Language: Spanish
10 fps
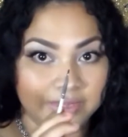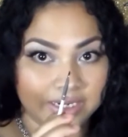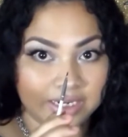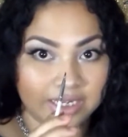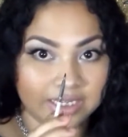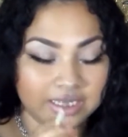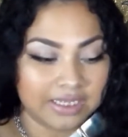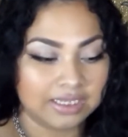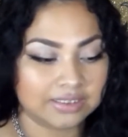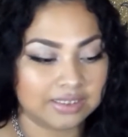Miren,
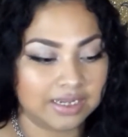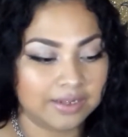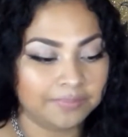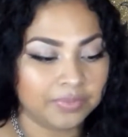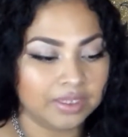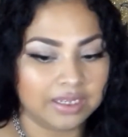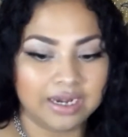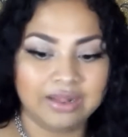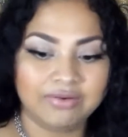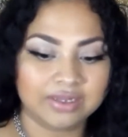aquí ya está
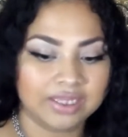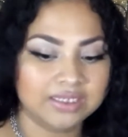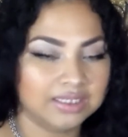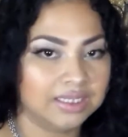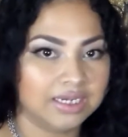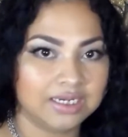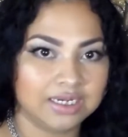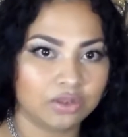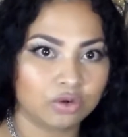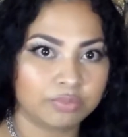la verdad este
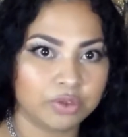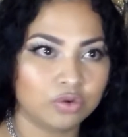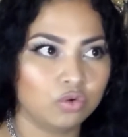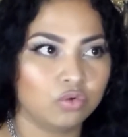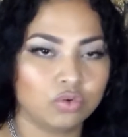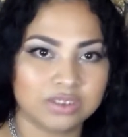delineador mío no,